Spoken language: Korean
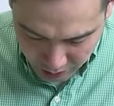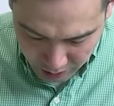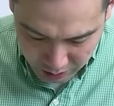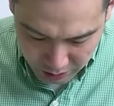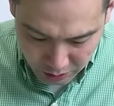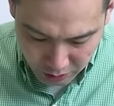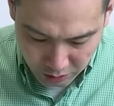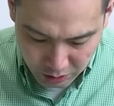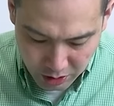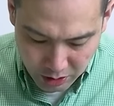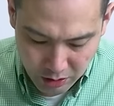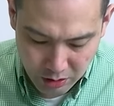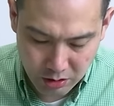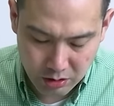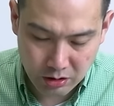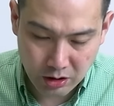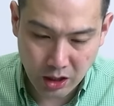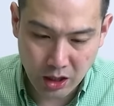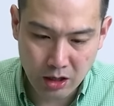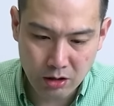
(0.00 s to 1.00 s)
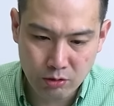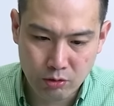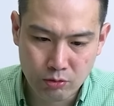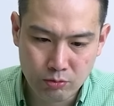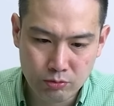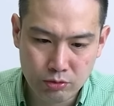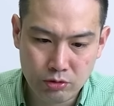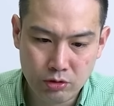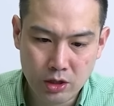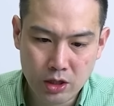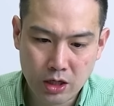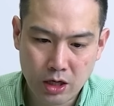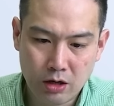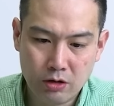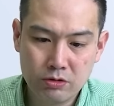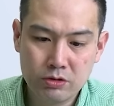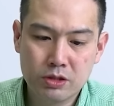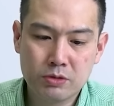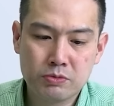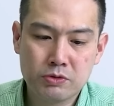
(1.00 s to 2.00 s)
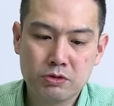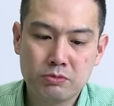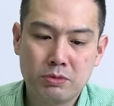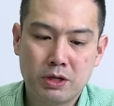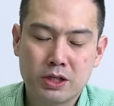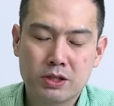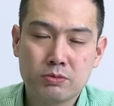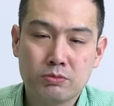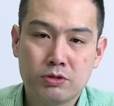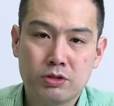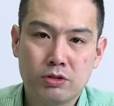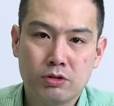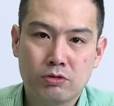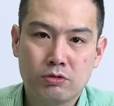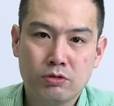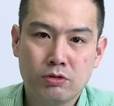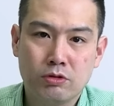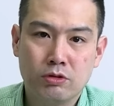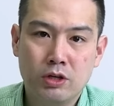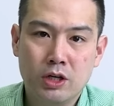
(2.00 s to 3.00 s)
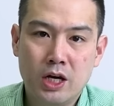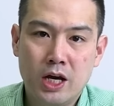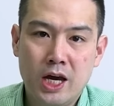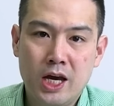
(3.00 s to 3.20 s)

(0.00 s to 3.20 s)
그래서 여기 다 공부 가온칩스 말씀드렸고